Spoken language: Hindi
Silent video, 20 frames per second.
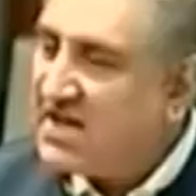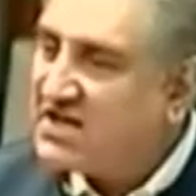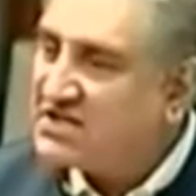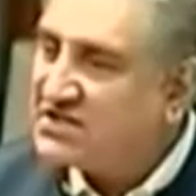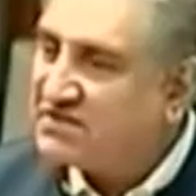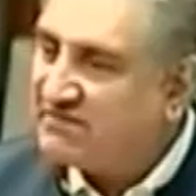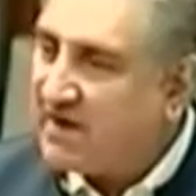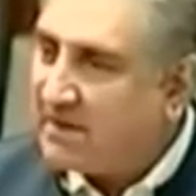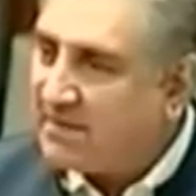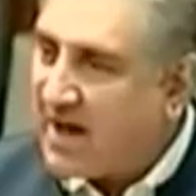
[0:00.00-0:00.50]
से
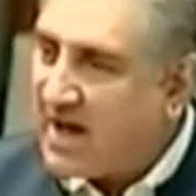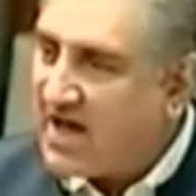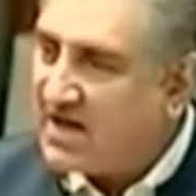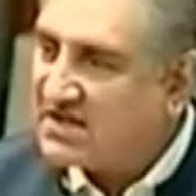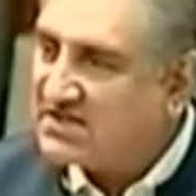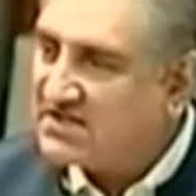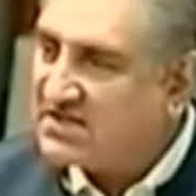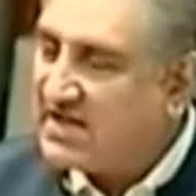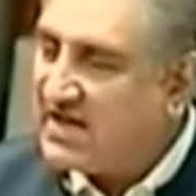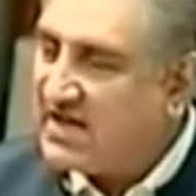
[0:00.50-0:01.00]
इस वबा
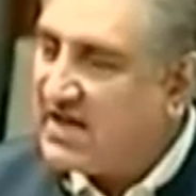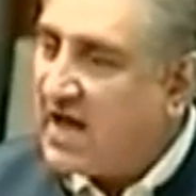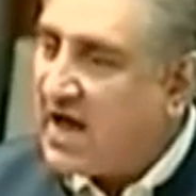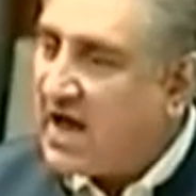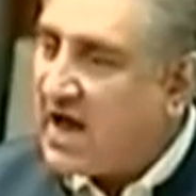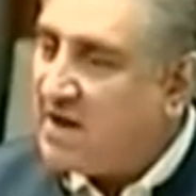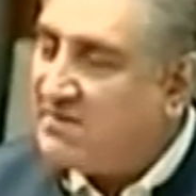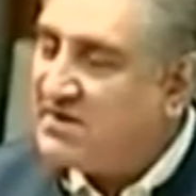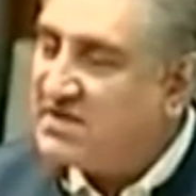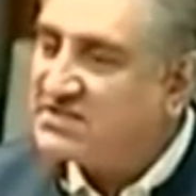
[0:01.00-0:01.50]
से
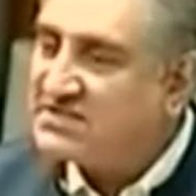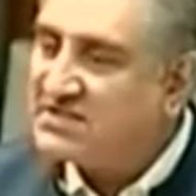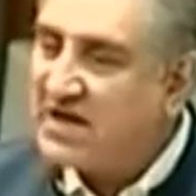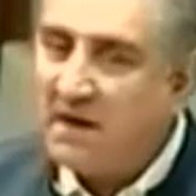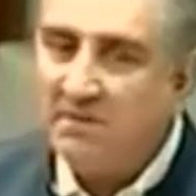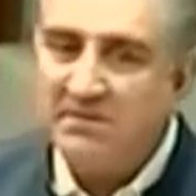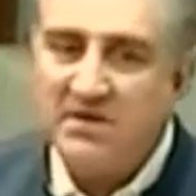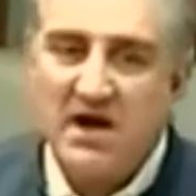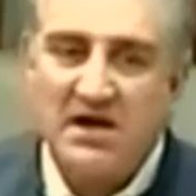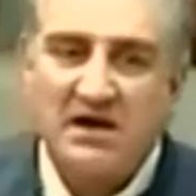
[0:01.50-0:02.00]
हमें
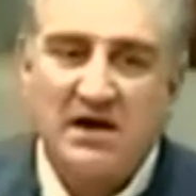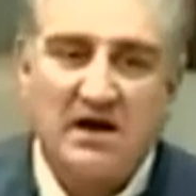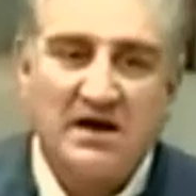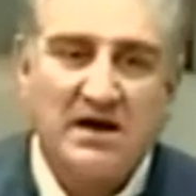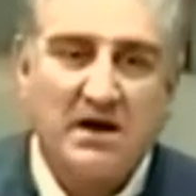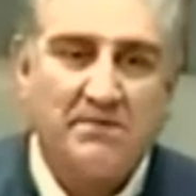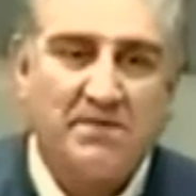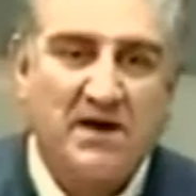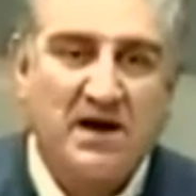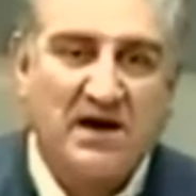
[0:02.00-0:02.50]
सामना
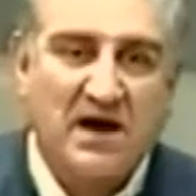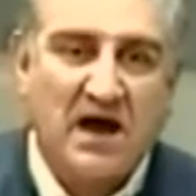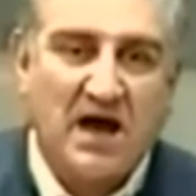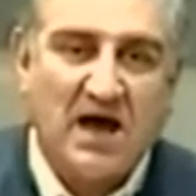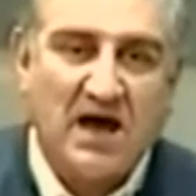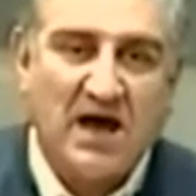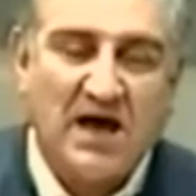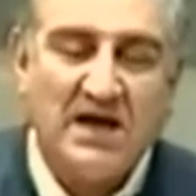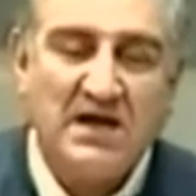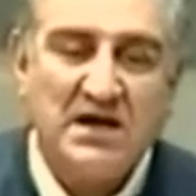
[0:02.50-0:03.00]
करना पड़
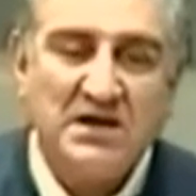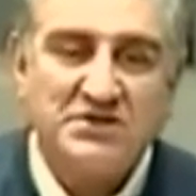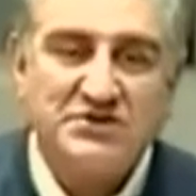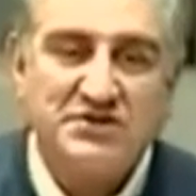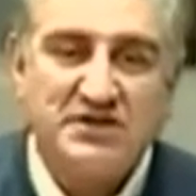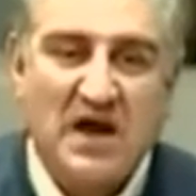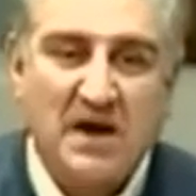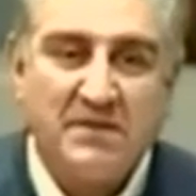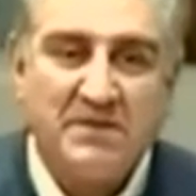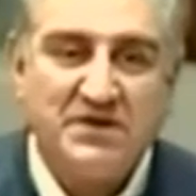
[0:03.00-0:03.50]
रहा है
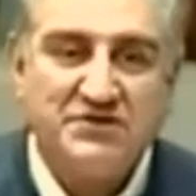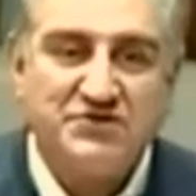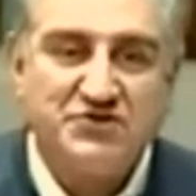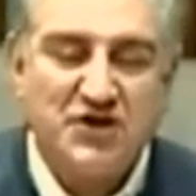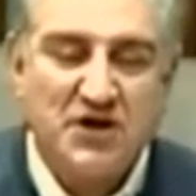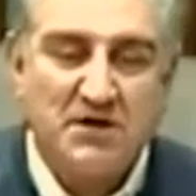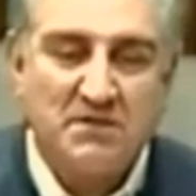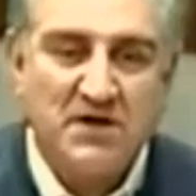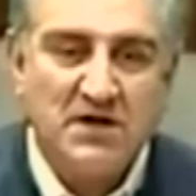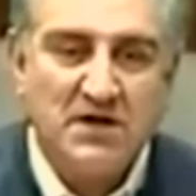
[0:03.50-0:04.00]
जनाब
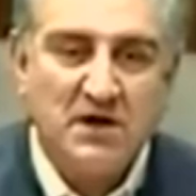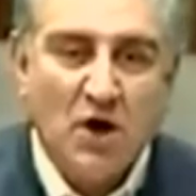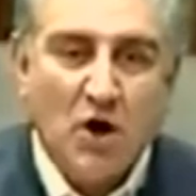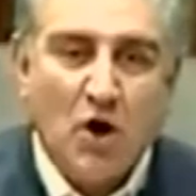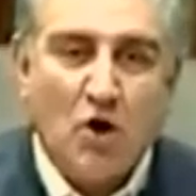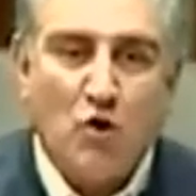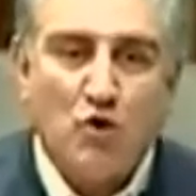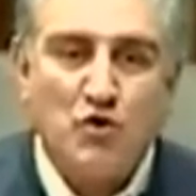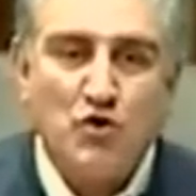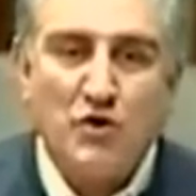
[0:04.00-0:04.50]
चेयरमैन
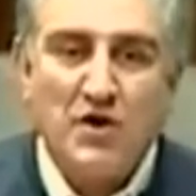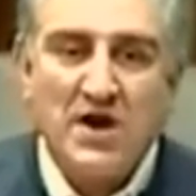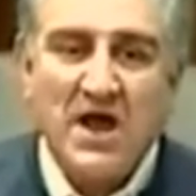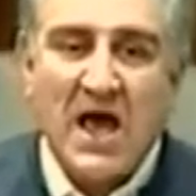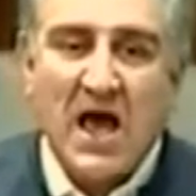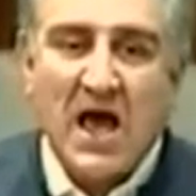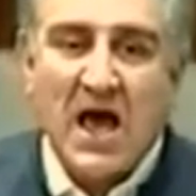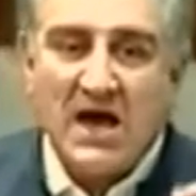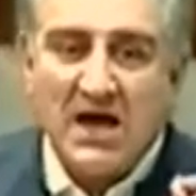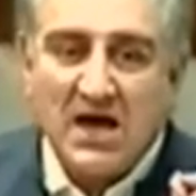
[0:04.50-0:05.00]

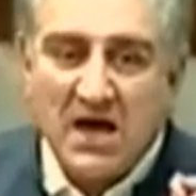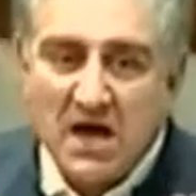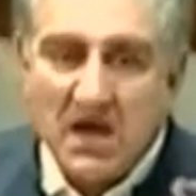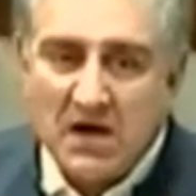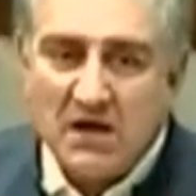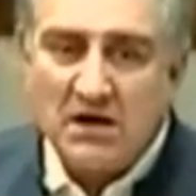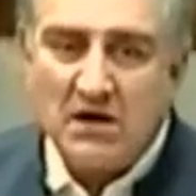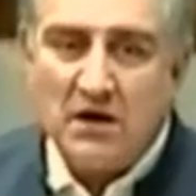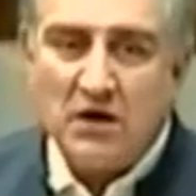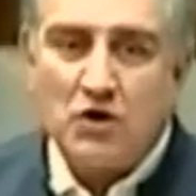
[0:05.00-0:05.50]
उन्होंने
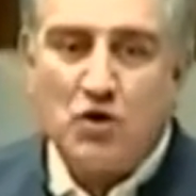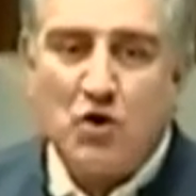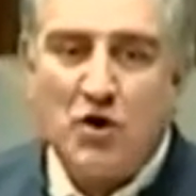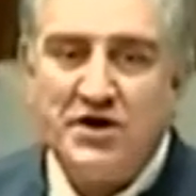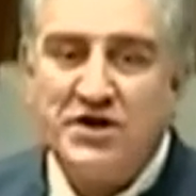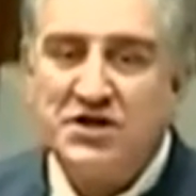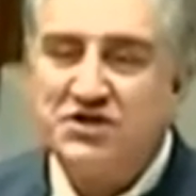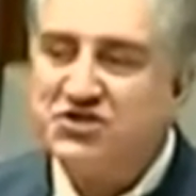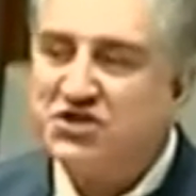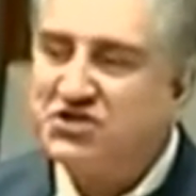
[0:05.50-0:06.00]
अगर
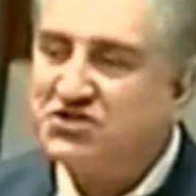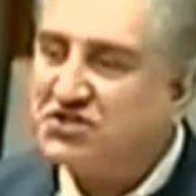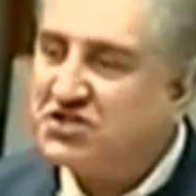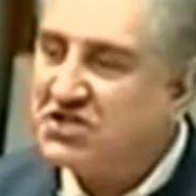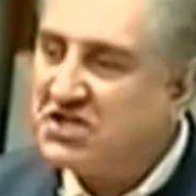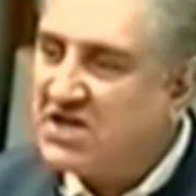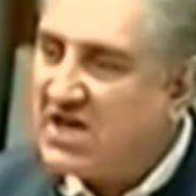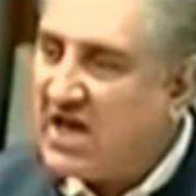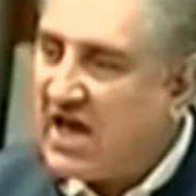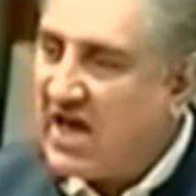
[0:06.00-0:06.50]
कोई नशिस्त
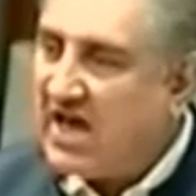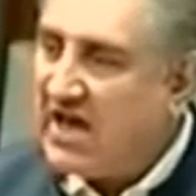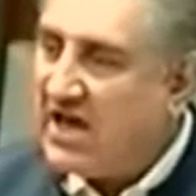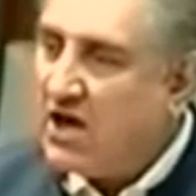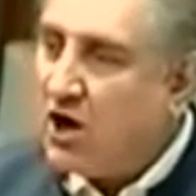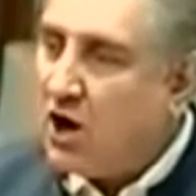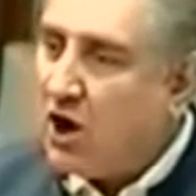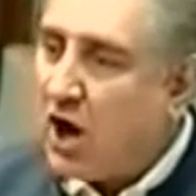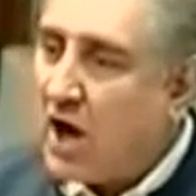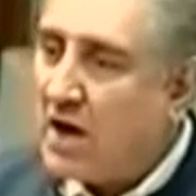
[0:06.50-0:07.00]
की है
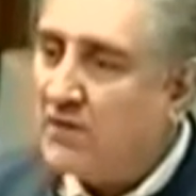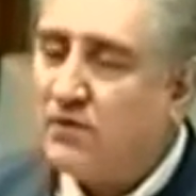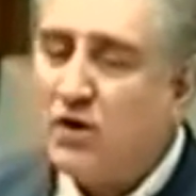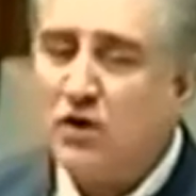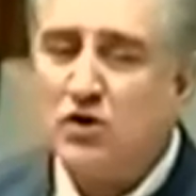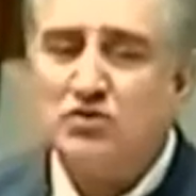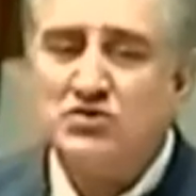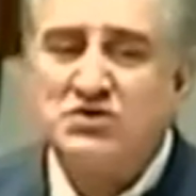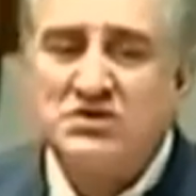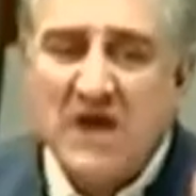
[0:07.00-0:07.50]
और
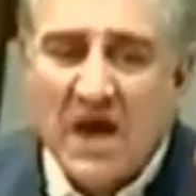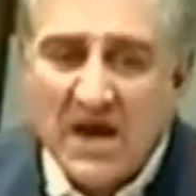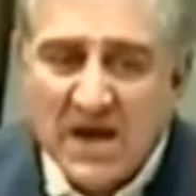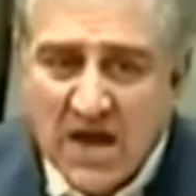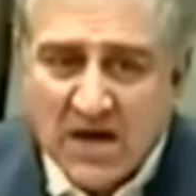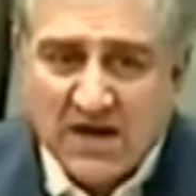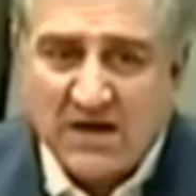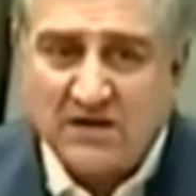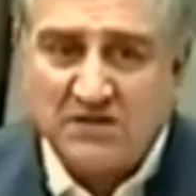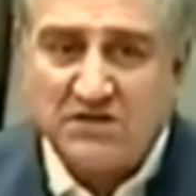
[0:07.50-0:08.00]
वो
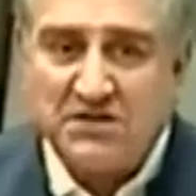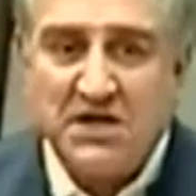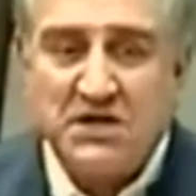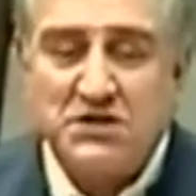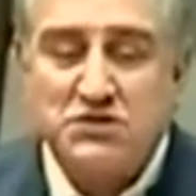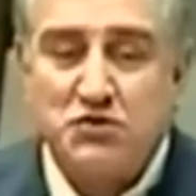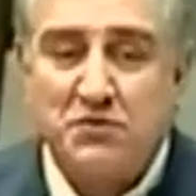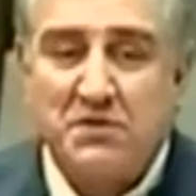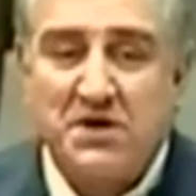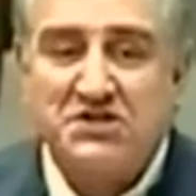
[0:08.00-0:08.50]
रोजाना करते
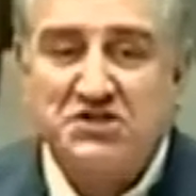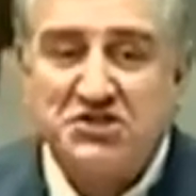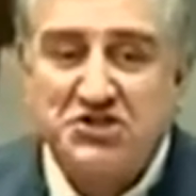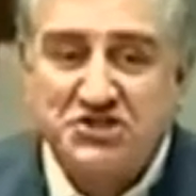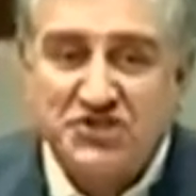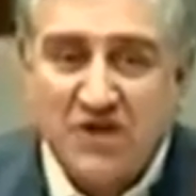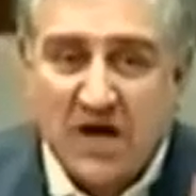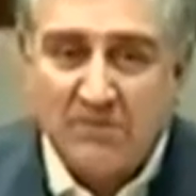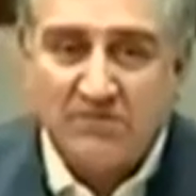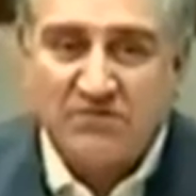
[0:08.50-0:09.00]
हैं सुबह
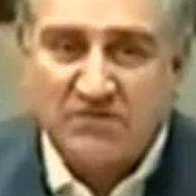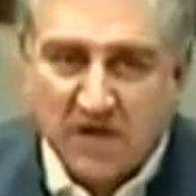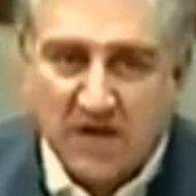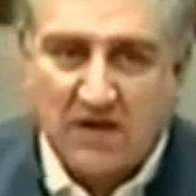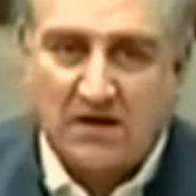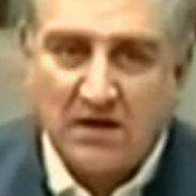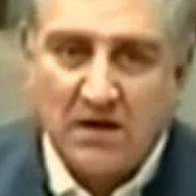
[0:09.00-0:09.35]
से शाम